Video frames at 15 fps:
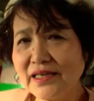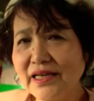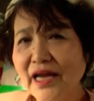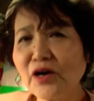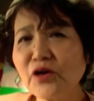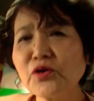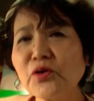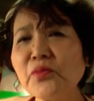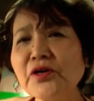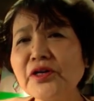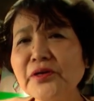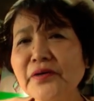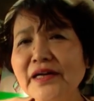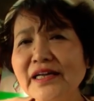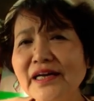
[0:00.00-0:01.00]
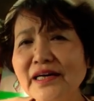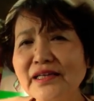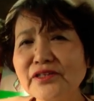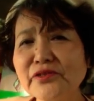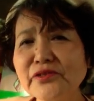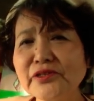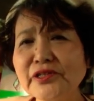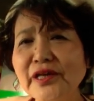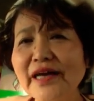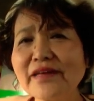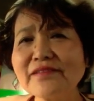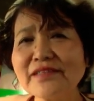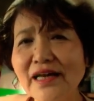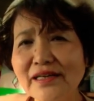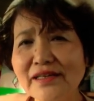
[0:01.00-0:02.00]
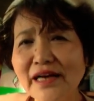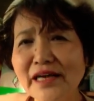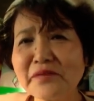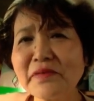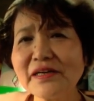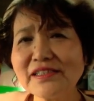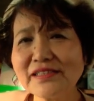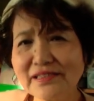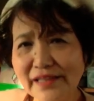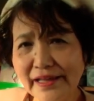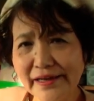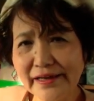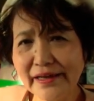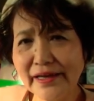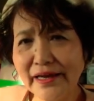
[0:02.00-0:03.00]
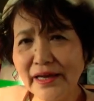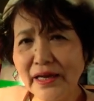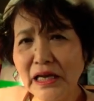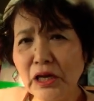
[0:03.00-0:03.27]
池子の森は290ヘクタールありまして、